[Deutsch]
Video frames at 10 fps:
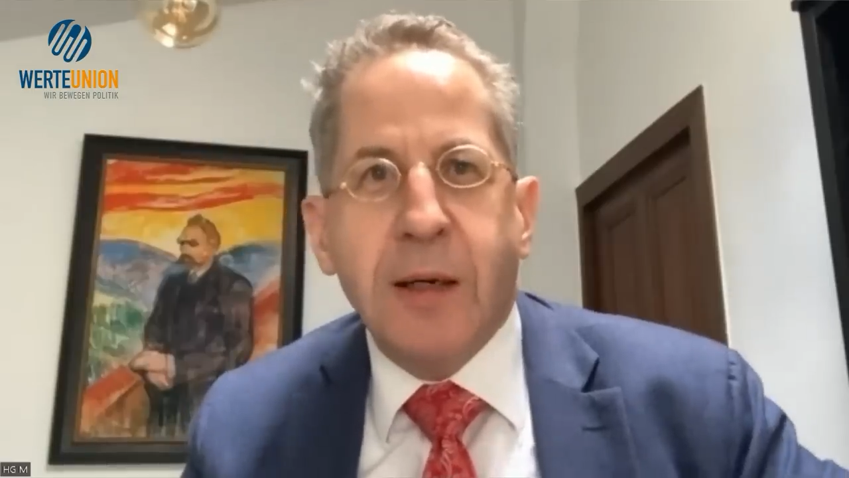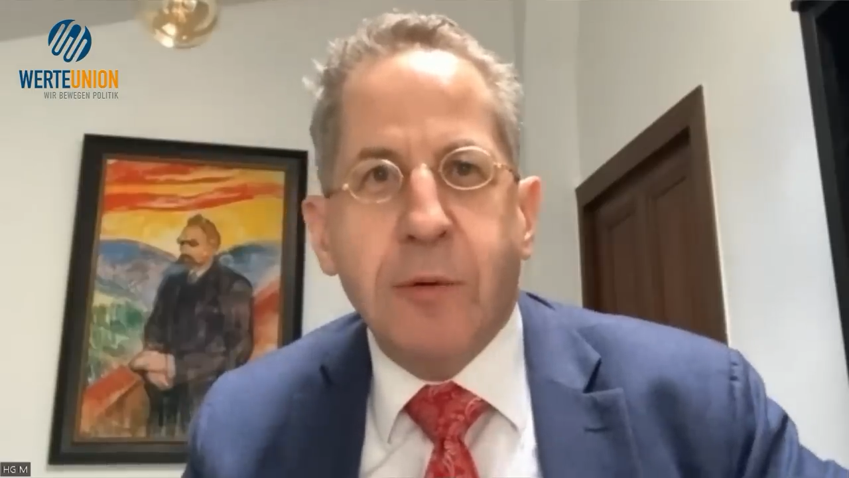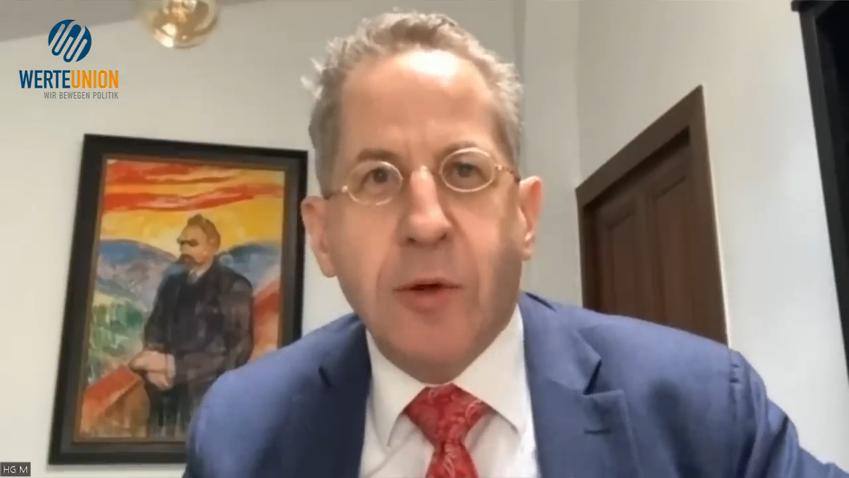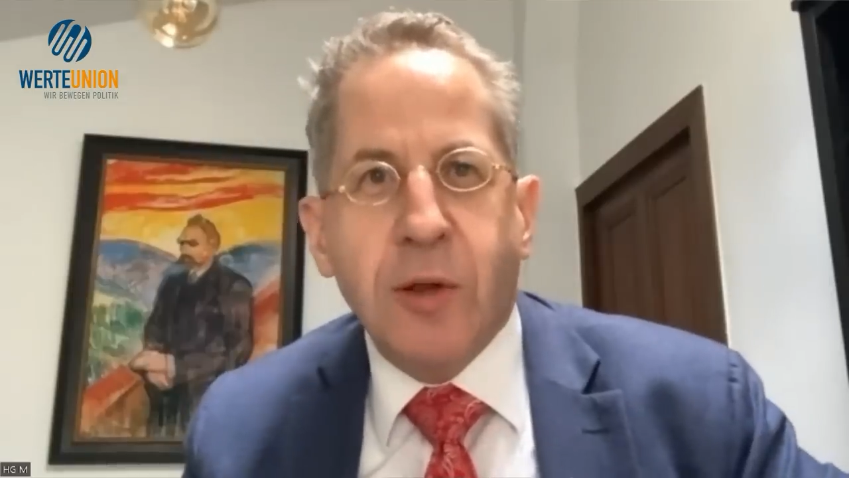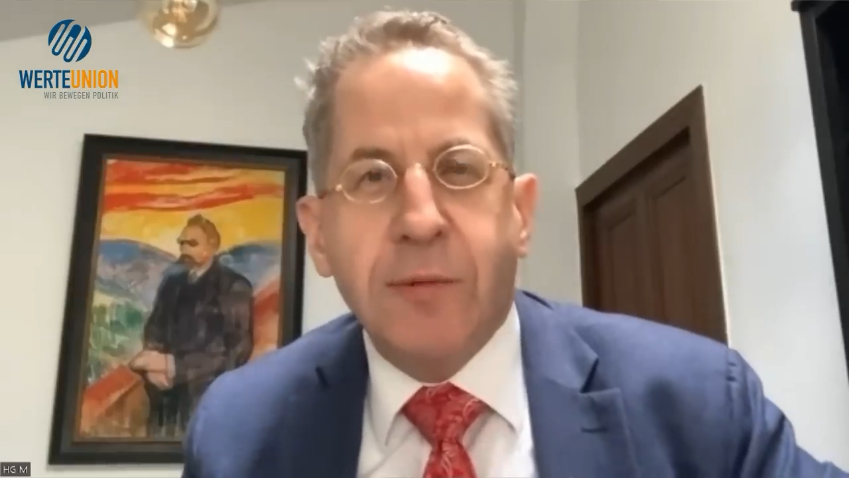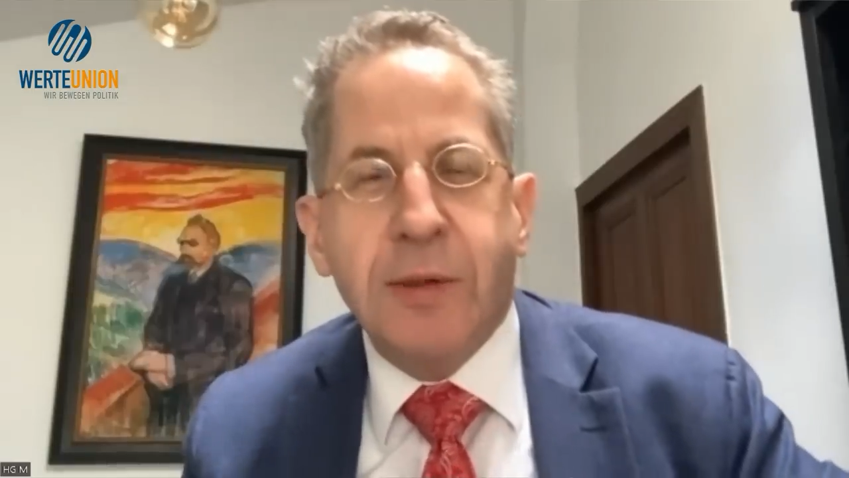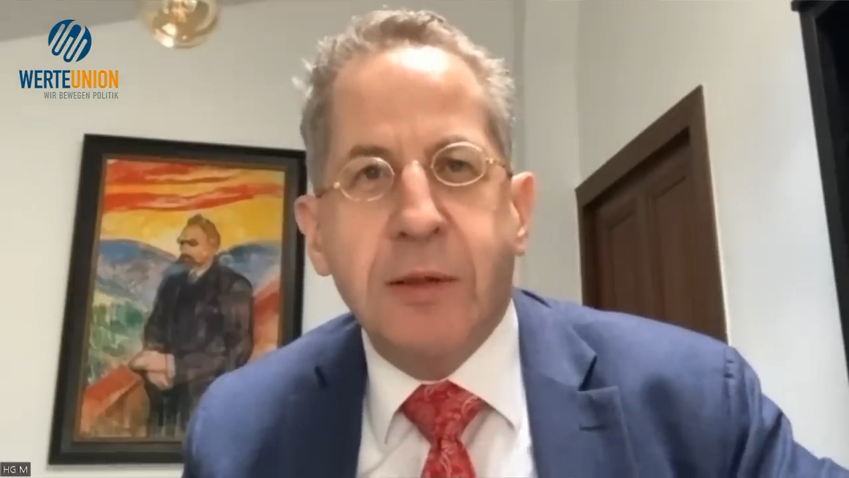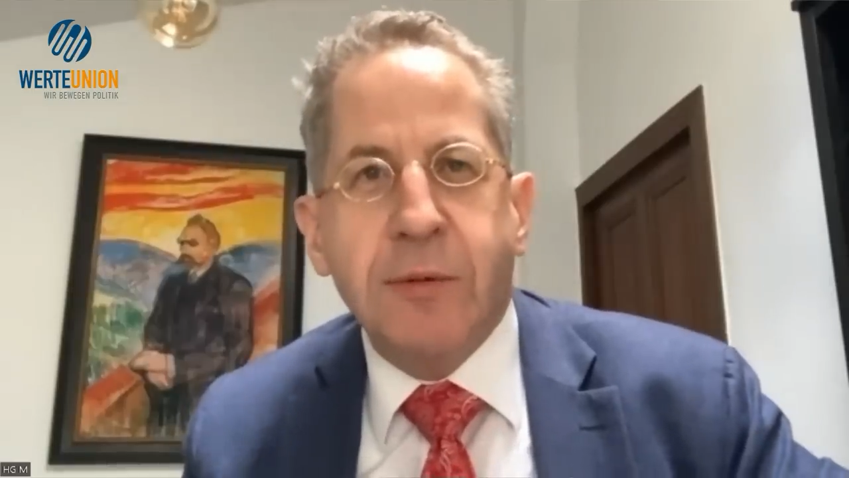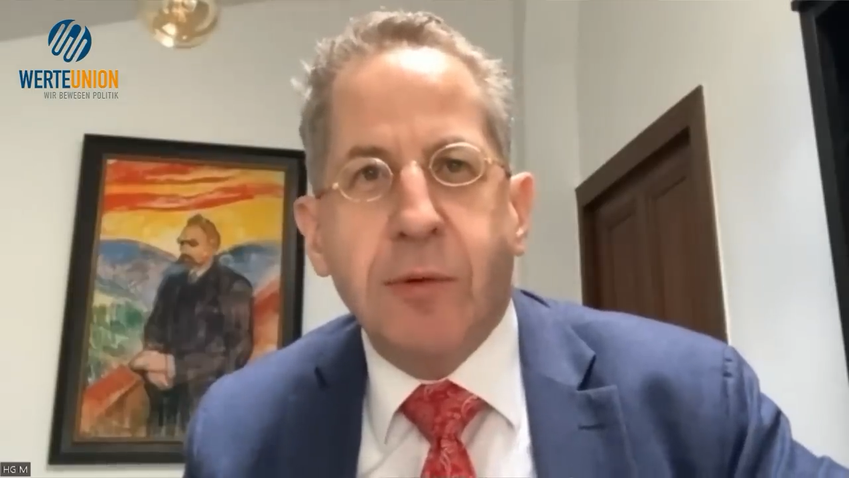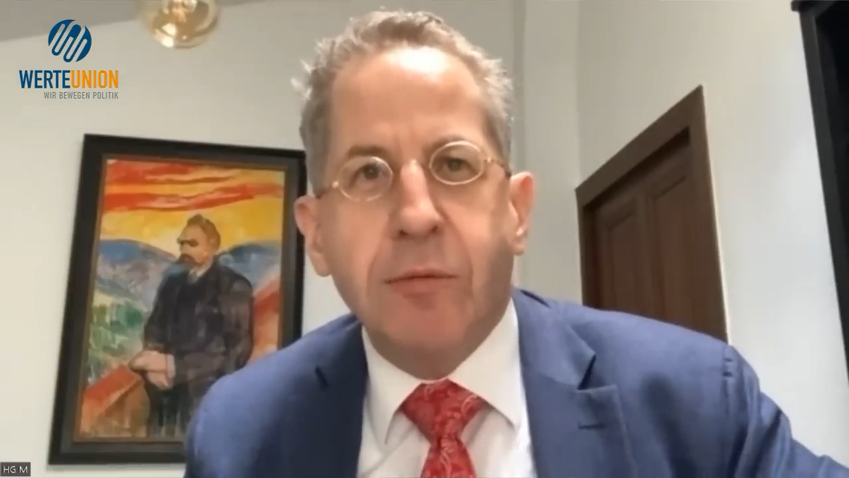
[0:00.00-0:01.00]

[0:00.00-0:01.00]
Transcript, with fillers: ein konservatives